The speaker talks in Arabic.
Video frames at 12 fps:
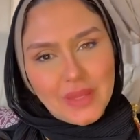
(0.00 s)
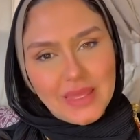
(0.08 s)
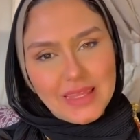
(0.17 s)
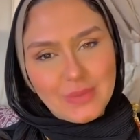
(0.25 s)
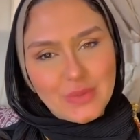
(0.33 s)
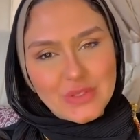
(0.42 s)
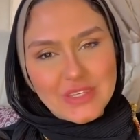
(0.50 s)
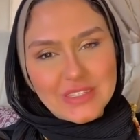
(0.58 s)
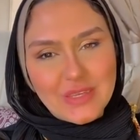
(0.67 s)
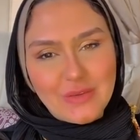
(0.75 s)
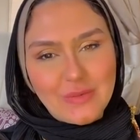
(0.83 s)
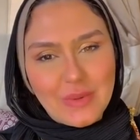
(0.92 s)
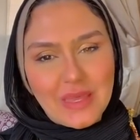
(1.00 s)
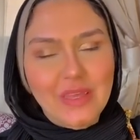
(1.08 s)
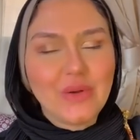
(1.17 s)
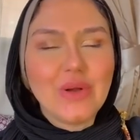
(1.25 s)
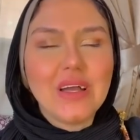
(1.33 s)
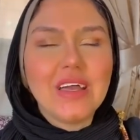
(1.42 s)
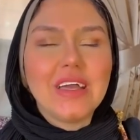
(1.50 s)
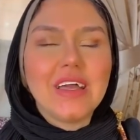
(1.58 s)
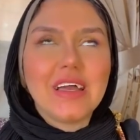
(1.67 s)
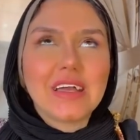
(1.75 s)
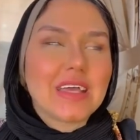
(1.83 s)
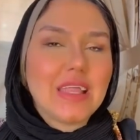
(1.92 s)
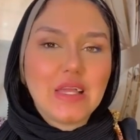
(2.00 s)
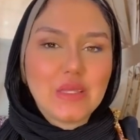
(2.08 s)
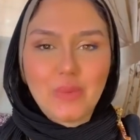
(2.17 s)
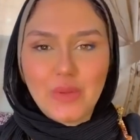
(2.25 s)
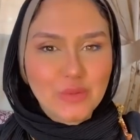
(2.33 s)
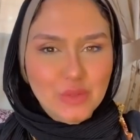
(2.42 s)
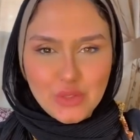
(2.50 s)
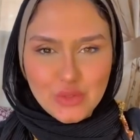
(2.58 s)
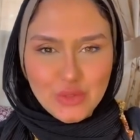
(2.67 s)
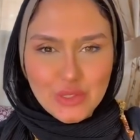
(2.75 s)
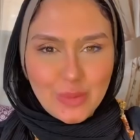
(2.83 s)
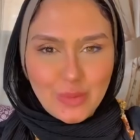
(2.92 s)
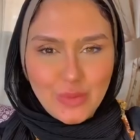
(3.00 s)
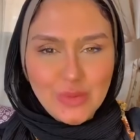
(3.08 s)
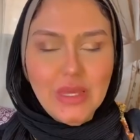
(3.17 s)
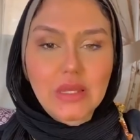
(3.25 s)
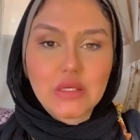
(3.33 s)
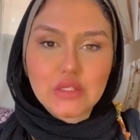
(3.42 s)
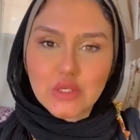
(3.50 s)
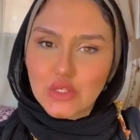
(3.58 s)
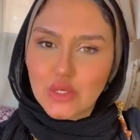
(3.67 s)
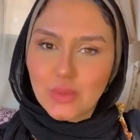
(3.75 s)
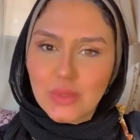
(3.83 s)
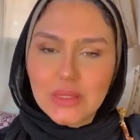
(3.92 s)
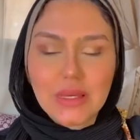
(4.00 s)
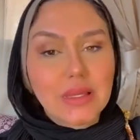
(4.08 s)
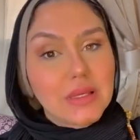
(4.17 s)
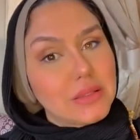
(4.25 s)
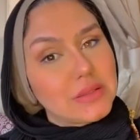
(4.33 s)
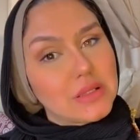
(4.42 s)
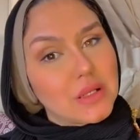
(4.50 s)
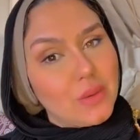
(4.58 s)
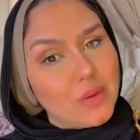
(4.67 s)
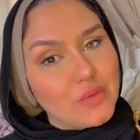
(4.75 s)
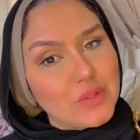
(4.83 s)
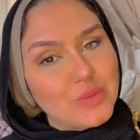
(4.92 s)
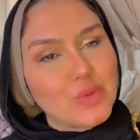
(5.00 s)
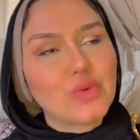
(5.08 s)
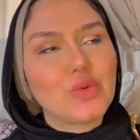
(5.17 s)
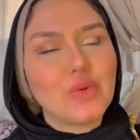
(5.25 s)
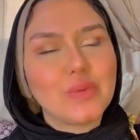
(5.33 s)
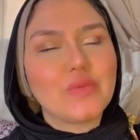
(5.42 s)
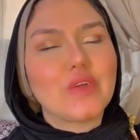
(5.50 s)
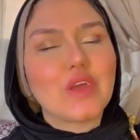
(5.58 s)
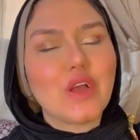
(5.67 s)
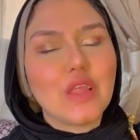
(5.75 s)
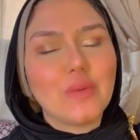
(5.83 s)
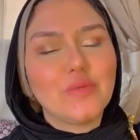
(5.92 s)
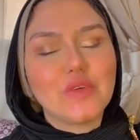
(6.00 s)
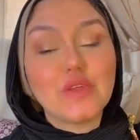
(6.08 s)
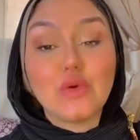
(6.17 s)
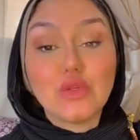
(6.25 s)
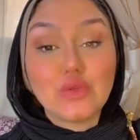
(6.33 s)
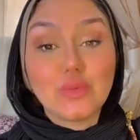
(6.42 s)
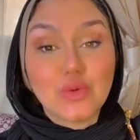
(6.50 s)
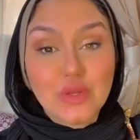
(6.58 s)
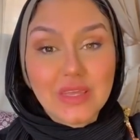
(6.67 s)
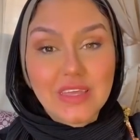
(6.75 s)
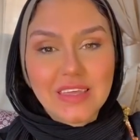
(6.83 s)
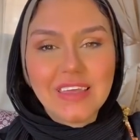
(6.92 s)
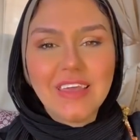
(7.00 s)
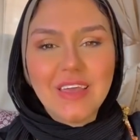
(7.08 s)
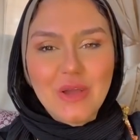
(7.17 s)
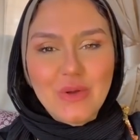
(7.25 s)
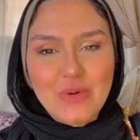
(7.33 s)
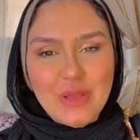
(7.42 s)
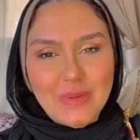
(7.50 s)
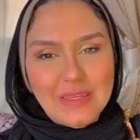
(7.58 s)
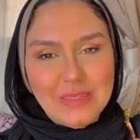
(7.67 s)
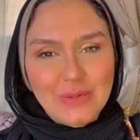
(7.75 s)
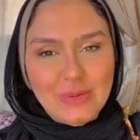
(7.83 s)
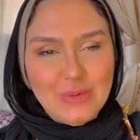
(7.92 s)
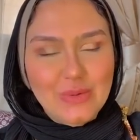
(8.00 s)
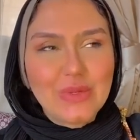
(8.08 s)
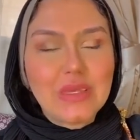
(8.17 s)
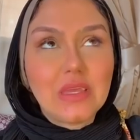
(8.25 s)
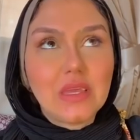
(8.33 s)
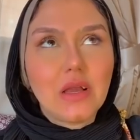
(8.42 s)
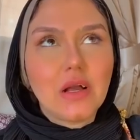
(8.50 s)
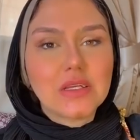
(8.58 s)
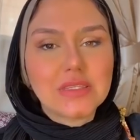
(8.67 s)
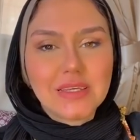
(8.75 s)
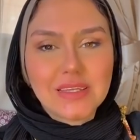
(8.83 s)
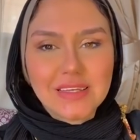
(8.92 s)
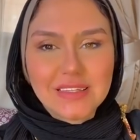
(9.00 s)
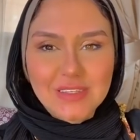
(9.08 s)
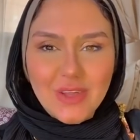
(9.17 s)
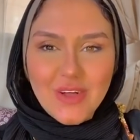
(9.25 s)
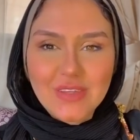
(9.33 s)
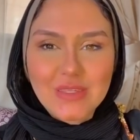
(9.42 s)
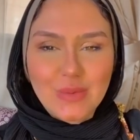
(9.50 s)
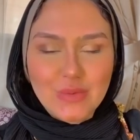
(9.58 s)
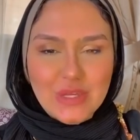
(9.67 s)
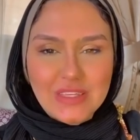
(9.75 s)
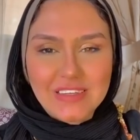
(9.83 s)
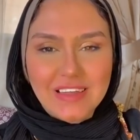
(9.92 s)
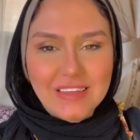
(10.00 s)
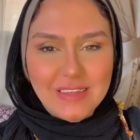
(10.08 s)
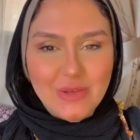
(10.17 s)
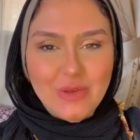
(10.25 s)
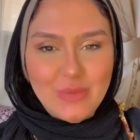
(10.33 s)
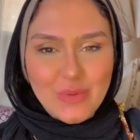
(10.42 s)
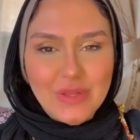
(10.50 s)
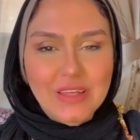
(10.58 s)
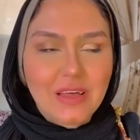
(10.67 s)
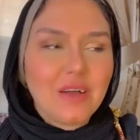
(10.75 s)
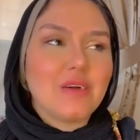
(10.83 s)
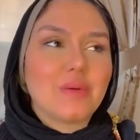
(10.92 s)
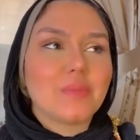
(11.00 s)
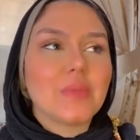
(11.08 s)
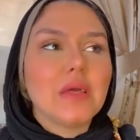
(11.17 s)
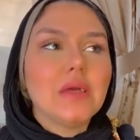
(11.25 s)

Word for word: ابريل لمنتصف مايو آه، كالعاده بليز ما تنسوش تابعوني على السوشيال ميديا على الانستجرام وعلى الفيسبوك تقولوا لي بتتفرجوا عليا من فين وانتوا برج ايه وكمان تقولوا لي ايه اكتر الطاقات المسيطره عليكم يا برج العقرب